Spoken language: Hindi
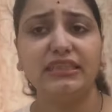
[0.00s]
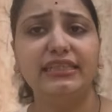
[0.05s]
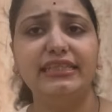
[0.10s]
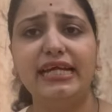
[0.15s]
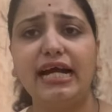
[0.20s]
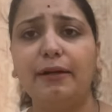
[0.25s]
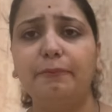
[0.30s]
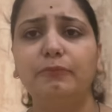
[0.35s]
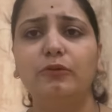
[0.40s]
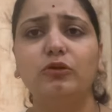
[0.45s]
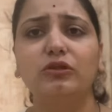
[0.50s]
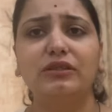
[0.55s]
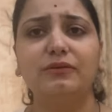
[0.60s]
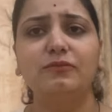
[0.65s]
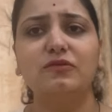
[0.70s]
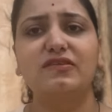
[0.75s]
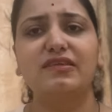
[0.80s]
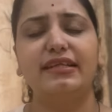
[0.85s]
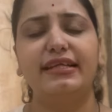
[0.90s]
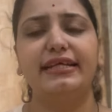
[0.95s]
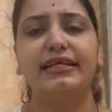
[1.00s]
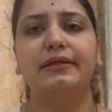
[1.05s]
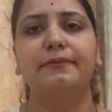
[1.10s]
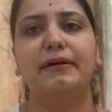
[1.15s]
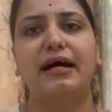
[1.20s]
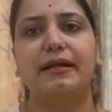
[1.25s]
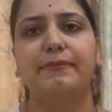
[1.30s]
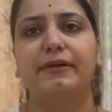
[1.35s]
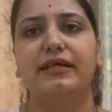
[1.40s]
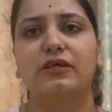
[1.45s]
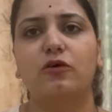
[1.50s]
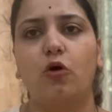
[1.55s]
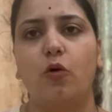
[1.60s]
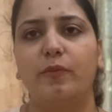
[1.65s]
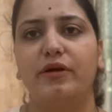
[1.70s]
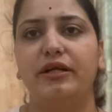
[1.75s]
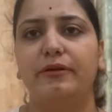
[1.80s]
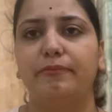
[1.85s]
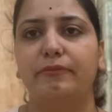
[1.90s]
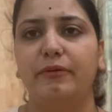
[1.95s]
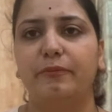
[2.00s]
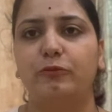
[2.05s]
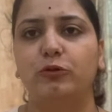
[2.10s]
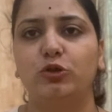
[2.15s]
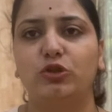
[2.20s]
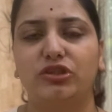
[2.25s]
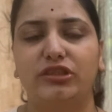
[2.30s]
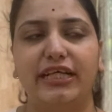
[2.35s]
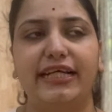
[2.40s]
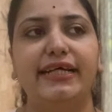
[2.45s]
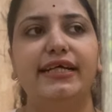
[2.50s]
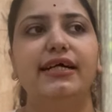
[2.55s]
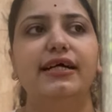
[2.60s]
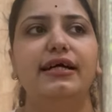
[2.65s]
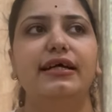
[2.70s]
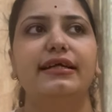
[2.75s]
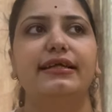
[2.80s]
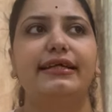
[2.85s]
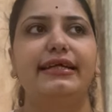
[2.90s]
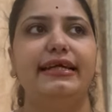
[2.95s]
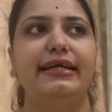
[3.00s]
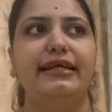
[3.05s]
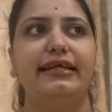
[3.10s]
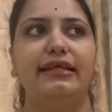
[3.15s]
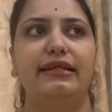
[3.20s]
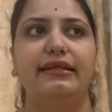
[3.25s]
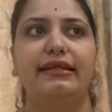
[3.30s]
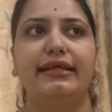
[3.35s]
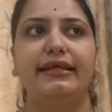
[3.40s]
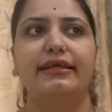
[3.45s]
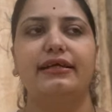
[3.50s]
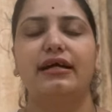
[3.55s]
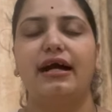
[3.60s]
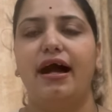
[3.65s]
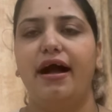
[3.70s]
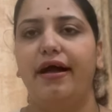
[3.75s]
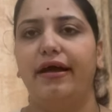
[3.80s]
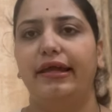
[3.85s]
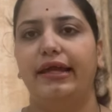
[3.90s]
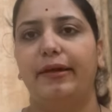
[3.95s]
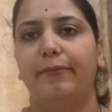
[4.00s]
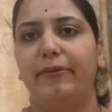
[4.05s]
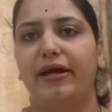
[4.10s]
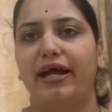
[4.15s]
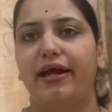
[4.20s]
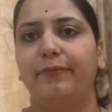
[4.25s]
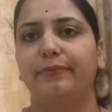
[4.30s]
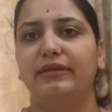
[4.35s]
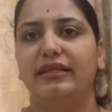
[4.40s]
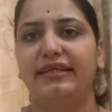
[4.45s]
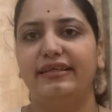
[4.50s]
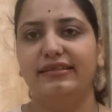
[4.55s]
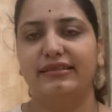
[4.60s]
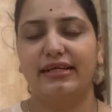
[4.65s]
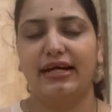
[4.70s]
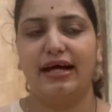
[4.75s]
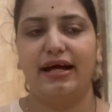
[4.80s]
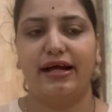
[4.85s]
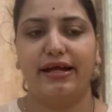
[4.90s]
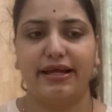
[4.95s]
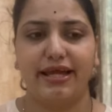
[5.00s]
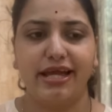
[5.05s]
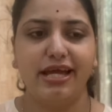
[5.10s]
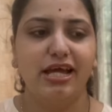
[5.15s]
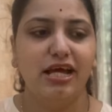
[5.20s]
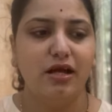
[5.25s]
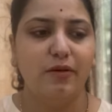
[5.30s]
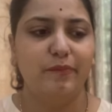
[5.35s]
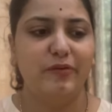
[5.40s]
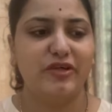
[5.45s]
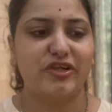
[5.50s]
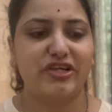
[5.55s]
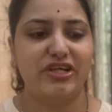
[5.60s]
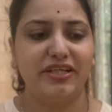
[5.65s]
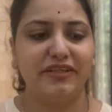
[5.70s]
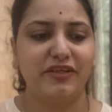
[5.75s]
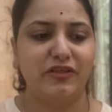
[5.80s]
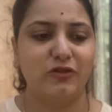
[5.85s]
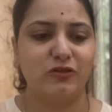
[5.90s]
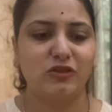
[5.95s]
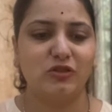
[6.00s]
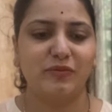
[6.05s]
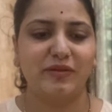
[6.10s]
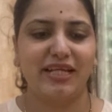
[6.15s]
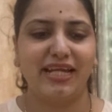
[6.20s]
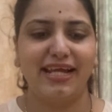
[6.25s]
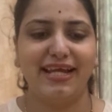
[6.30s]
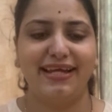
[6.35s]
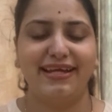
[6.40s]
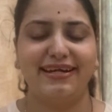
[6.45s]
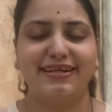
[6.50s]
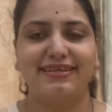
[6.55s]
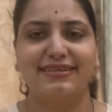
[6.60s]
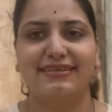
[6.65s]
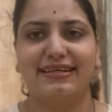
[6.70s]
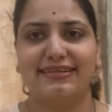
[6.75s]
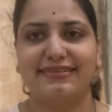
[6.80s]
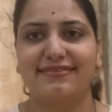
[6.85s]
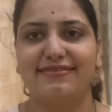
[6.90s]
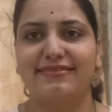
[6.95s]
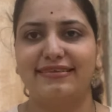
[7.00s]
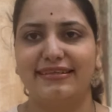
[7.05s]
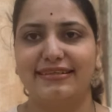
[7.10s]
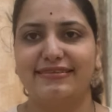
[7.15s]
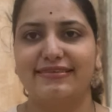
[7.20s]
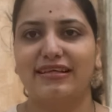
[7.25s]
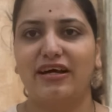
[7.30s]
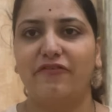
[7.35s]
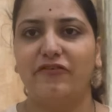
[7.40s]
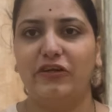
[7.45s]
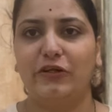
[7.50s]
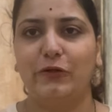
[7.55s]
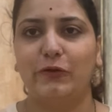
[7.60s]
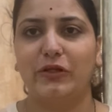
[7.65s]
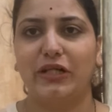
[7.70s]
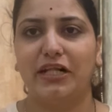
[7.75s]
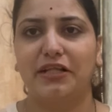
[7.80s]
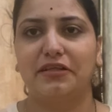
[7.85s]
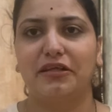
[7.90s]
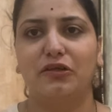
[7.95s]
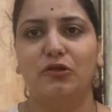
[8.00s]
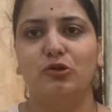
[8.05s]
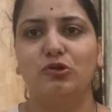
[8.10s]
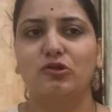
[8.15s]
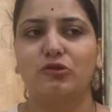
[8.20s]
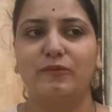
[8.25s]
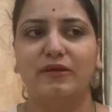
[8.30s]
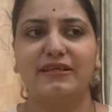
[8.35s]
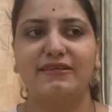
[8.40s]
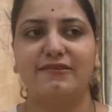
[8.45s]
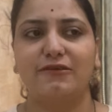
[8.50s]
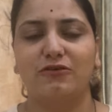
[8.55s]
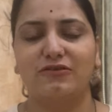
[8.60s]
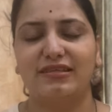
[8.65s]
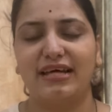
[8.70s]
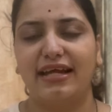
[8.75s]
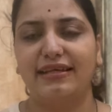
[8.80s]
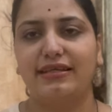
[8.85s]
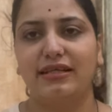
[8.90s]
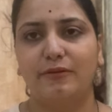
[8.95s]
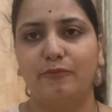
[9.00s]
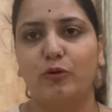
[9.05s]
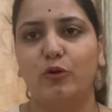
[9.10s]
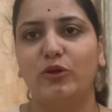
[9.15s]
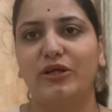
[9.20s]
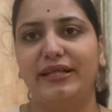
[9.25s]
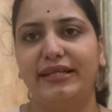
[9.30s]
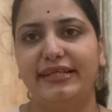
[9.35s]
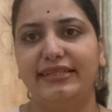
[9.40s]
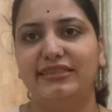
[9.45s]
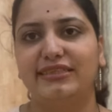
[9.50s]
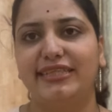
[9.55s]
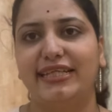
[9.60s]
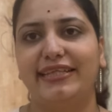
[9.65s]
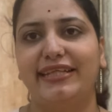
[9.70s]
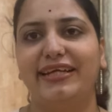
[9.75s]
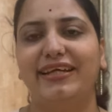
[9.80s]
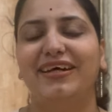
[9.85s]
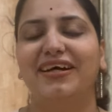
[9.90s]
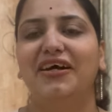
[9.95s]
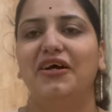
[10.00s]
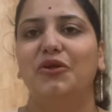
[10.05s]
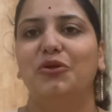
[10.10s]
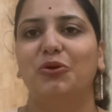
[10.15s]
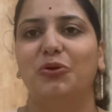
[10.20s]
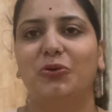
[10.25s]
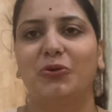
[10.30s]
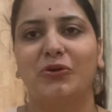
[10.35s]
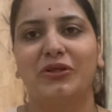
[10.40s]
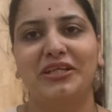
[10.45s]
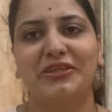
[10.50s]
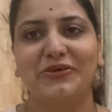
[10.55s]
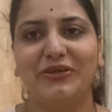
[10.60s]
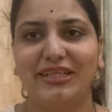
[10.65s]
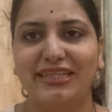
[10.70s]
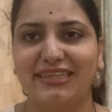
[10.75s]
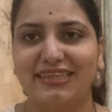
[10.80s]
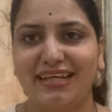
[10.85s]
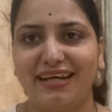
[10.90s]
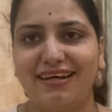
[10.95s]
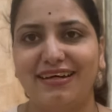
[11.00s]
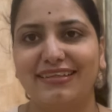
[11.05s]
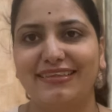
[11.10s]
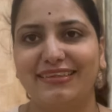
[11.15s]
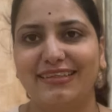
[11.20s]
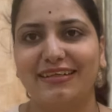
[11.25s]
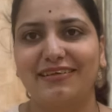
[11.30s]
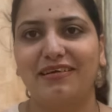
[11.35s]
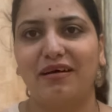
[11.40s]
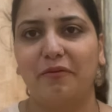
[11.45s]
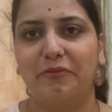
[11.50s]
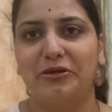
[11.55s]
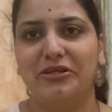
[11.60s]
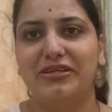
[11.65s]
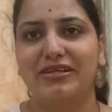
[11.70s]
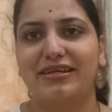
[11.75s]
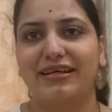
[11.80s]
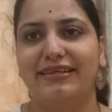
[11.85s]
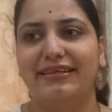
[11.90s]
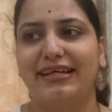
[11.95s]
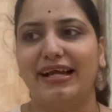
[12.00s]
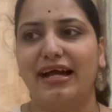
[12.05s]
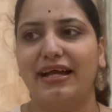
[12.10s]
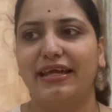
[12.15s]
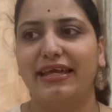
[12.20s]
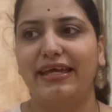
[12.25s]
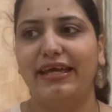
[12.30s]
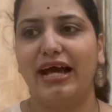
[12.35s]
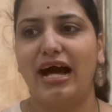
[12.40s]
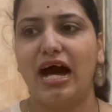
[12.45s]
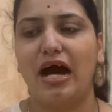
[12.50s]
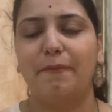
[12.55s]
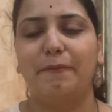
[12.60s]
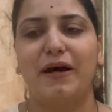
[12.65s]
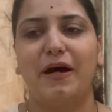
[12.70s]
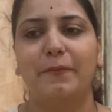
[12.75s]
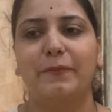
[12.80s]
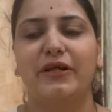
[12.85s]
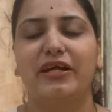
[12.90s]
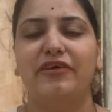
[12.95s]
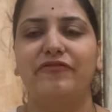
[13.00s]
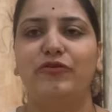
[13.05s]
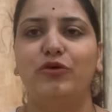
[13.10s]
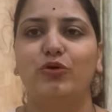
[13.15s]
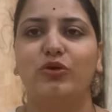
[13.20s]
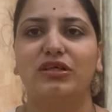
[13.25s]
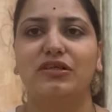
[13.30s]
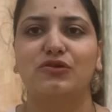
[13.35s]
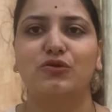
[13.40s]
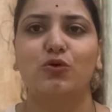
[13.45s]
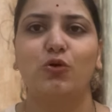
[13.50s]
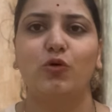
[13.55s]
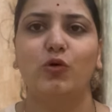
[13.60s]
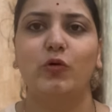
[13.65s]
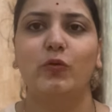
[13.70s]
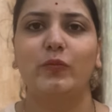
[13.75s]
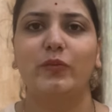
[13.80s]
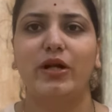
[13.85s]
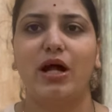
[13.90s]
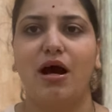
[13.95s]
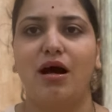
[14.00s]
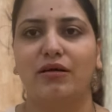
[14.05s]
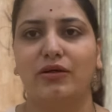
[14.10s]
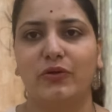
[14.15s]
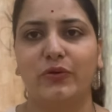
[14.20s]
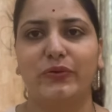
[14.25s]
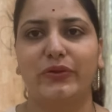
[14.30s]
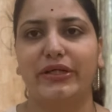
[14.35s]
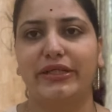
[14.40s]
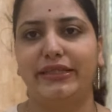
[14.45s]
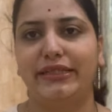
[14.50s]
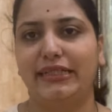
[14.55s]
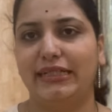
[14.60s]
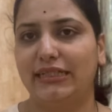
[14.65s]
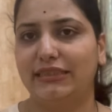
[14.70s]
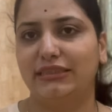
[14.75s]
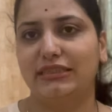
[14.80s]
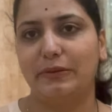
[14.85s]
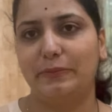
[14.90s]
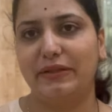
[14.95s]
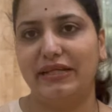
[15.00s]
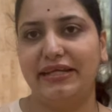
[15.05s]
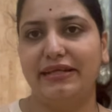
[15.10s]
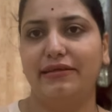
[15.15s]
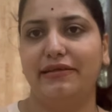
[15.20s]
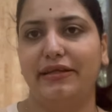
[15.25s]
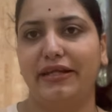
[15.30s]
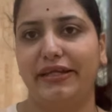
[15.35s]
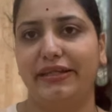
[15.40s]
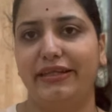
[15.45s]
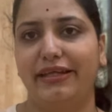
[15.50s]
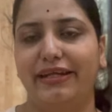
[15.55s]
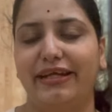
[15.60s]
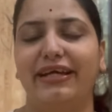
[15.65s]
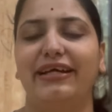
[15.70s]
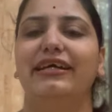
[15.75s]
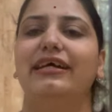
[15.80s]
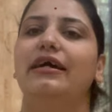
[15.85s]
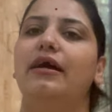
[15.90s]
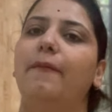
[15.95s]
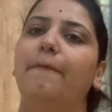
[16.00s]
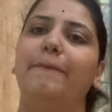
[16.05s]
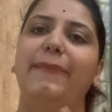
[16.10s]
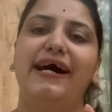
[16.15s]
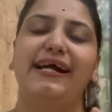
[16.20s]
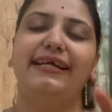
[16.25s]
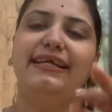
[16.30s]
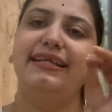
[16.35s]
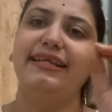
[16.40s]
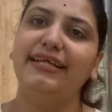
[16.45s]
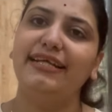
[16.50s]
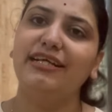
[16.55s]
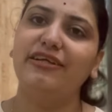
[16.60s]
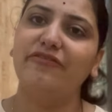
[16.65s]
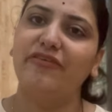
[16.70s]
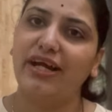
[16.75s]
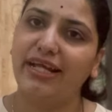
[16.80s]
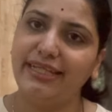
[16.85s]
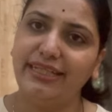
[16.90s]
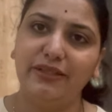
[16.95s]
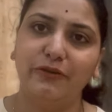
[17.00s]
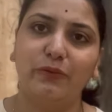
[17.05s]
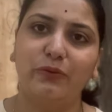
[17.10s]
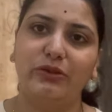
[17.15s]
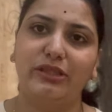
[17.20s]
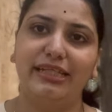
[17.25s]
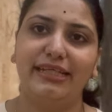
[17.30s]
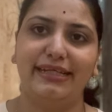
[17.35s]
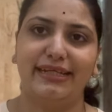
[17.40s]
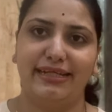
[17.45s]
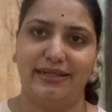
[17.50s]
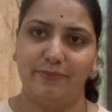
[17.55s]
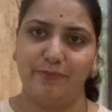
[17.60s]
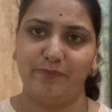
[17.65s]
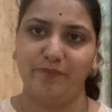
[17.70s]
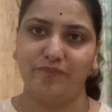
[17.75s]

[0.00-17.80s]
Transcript: कि आप लोग ना मुझसे लिंक बार बार कमेंट में पूछते हैं कि लिंक कहाँ है मैम लिंक कहाँ है पिछले दिनों जो मैंने हेयर एक्सेसरीज का वीडियो डाला था तो उसमें किसी को साटिन बो की लिंक चाहिए थी तो उन्होंने तो इतना हद तक कमेंट कर दिया कि आप आपके व्यूअर्स को गुमराह क्यों करती हैं जब लिंक नहीं देना है भाई लिंक वही होती है